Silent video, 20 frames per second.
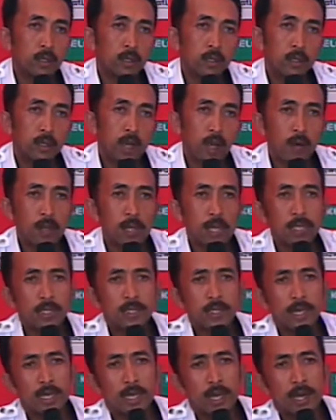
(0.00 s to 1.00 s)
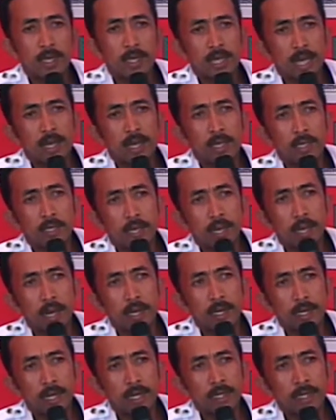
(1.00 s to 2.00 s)
Kalau yang saya rasakan sekarang
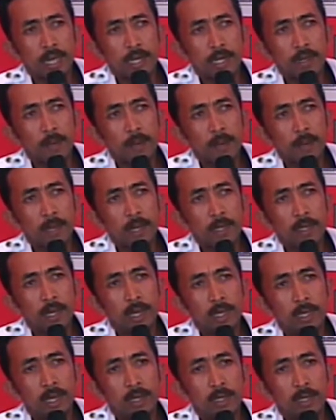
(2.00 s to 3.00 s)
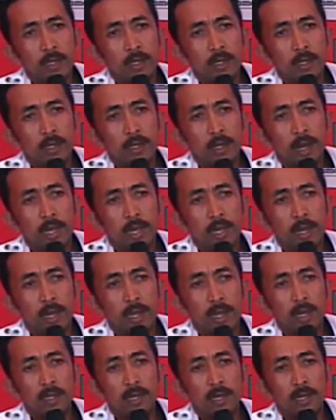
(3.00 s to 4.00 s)
di desa ini memang dia yang
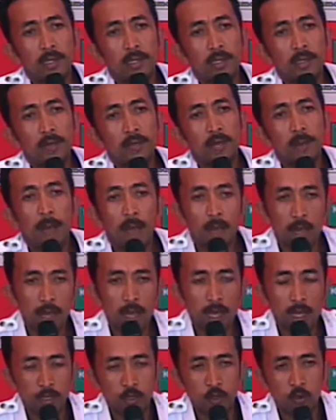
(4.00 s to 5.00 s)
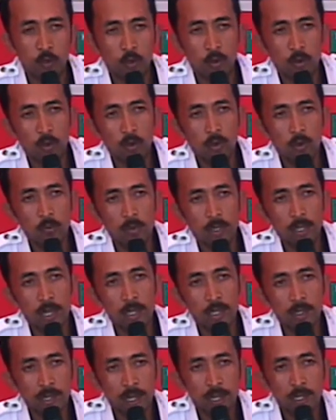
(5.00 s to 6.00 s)
daerah yang memang agak subur,
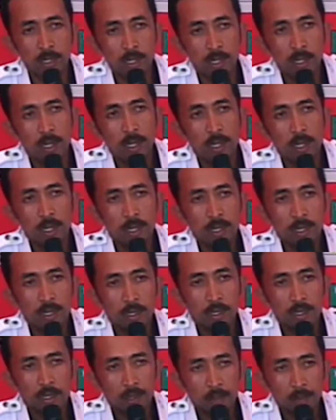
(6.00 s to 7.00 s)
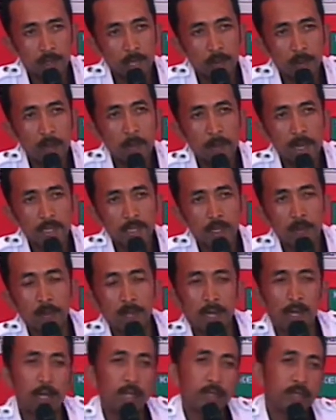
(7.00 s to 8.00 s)
kemudian hmm. yang dia bebas
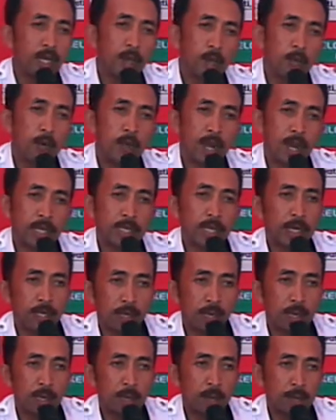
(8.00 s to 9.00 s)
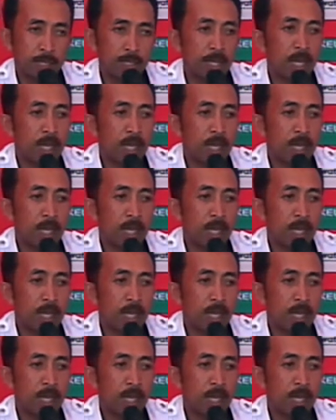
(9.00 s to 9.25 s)
kemiringan 30 derajat dia bisa